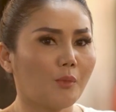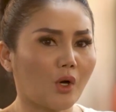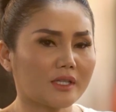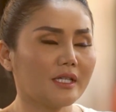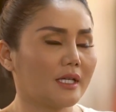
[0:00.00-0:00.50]
ป
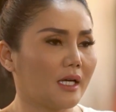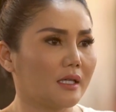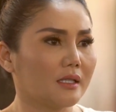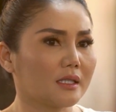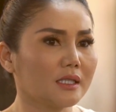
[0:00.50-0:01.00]
กติ
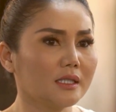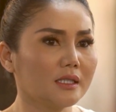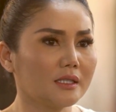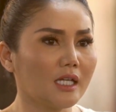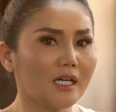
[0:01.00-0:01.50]
คือ
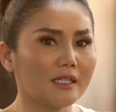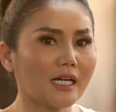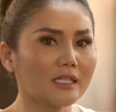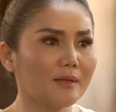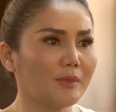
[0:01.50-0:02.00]

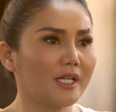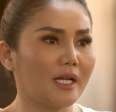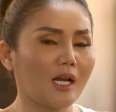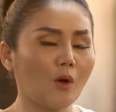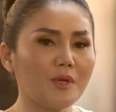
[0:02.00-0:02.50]
ดั้งเดิมเลย
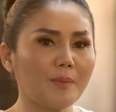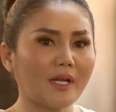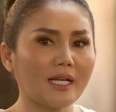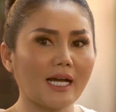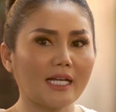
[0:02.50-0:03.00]
นะเรามีพ
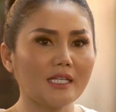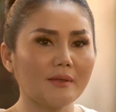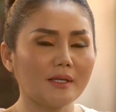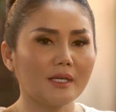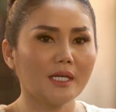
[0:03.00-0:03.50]
นักงานที่